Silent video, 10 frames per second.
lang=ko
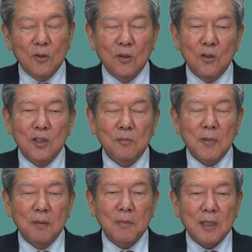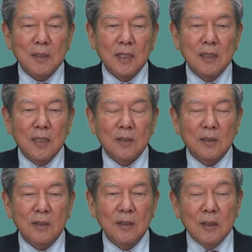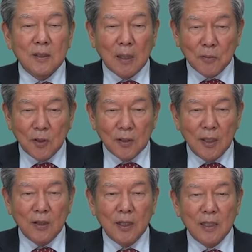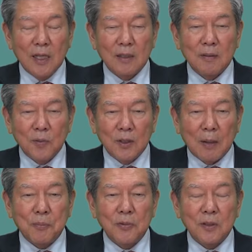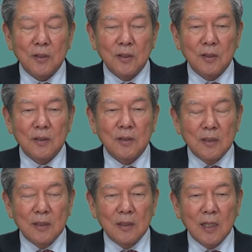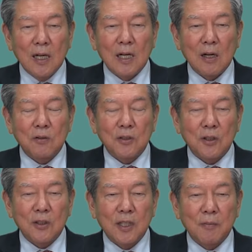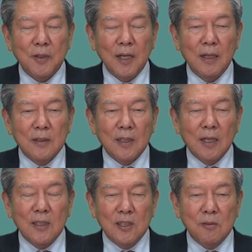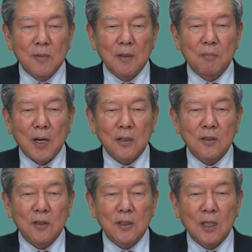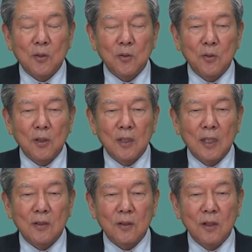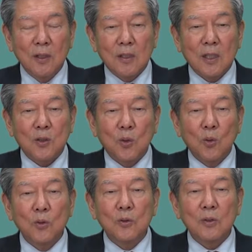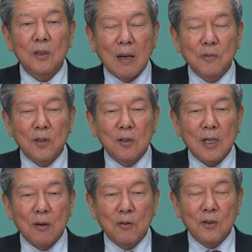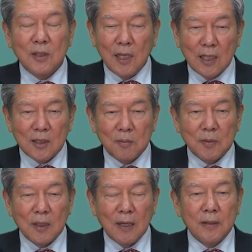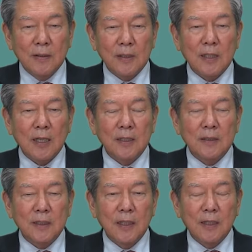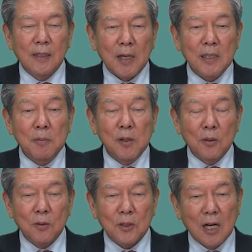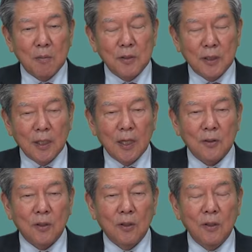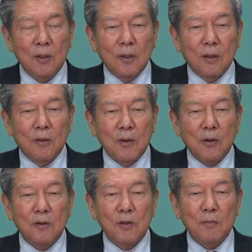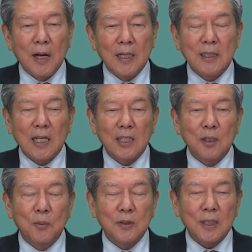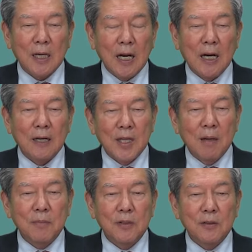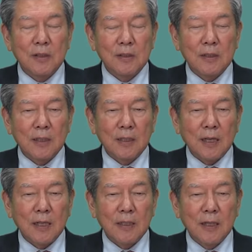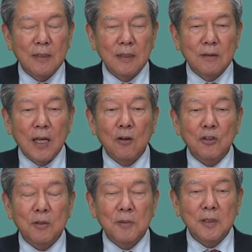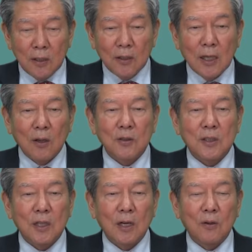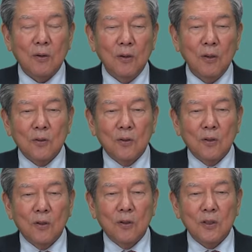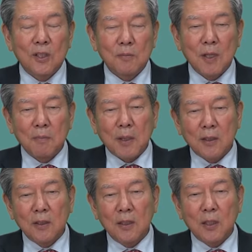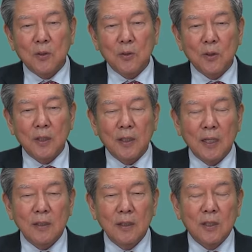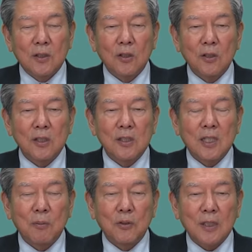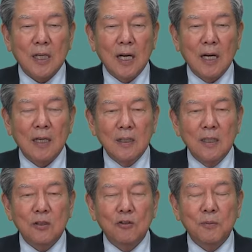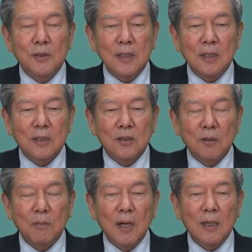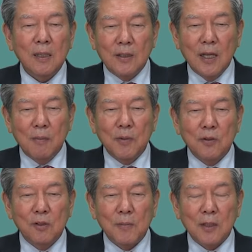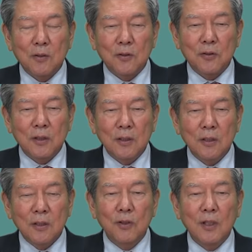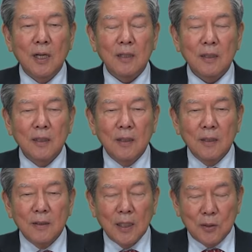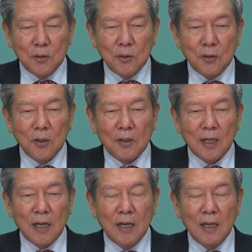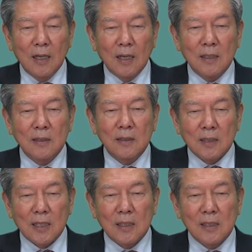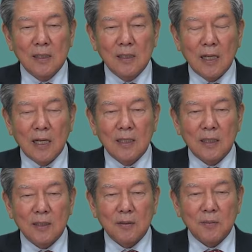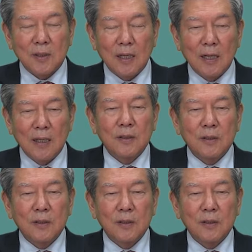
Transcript: 또 이승만 박사에 대해서는 삼선 개헌에 대한 뭐 나쁜 이런 생각을 갖고 있었기 때문에 제가 이승만 박정희 대통령에 대해서 그렇게 좋은 감정을 갖고 있지는 않았습니다. 근데 제가 이제 81년도 사업을 시작해서 어 외국을 많이 다녀보니까 대한민국이란 나라에 대한 그 애국심이 생겨나가고 시작하고 또 이승만 박정희 대통령에 대한 정기를 읽다 보니까 이 두 분이 정말 대한민국을 만들어주신 위대한 대통령이었다 하는 사실을 알게 됐습니다.